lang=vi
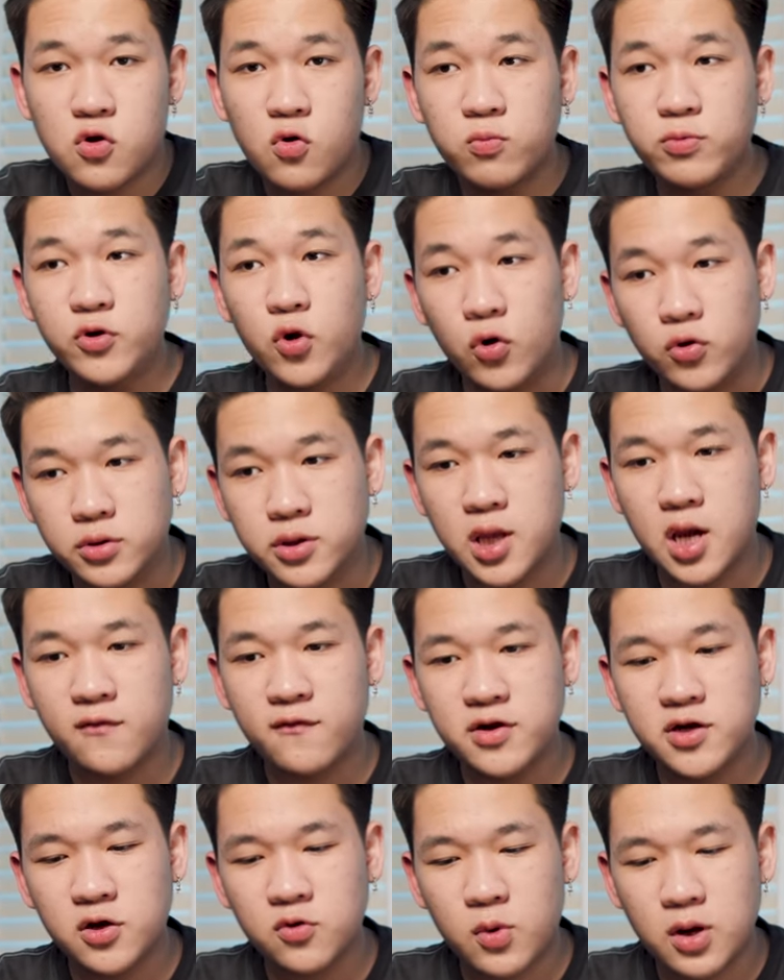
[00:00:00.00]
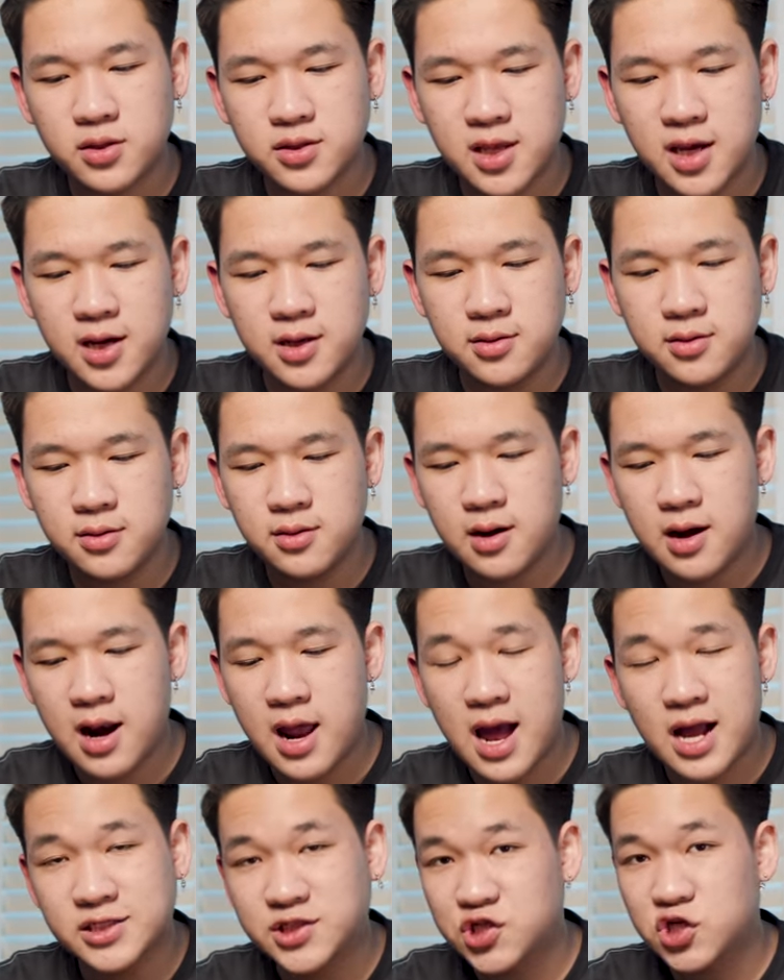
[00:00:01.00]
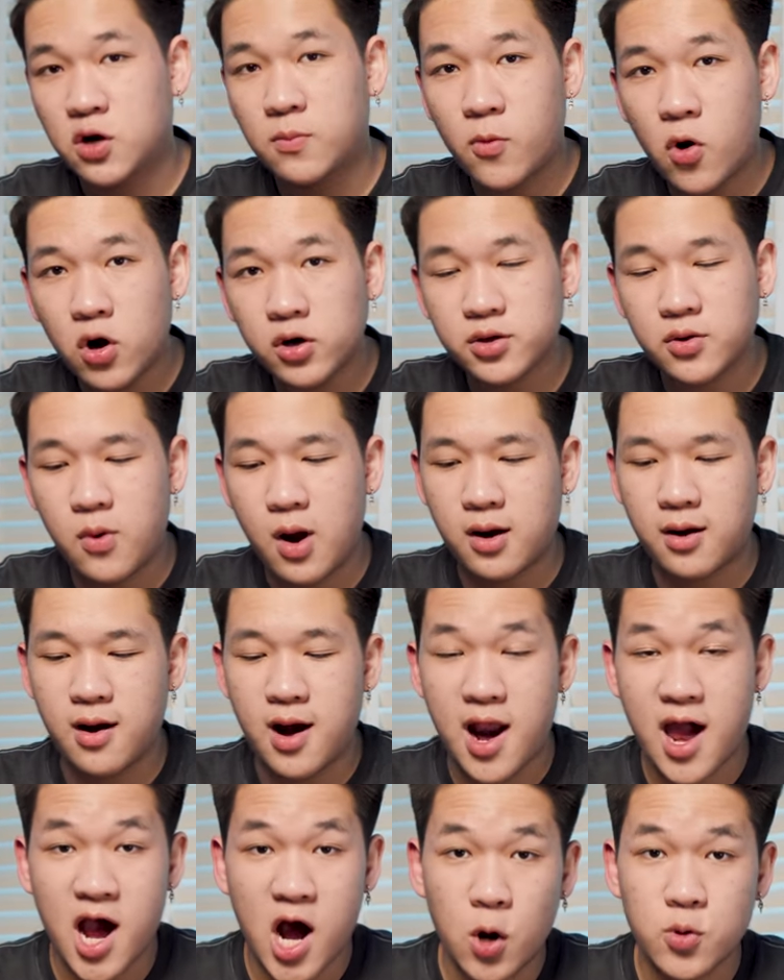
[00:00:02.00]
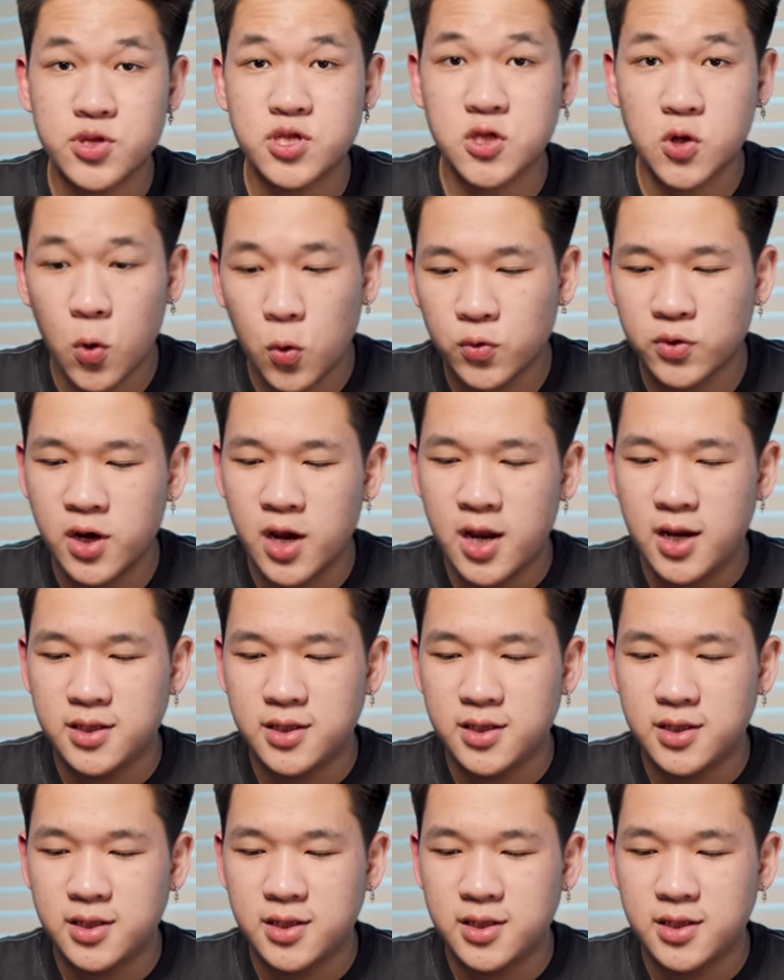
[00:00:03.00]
cũng nổi tiếng với những loại tên như là Checkerboard hoặc là Old Skool,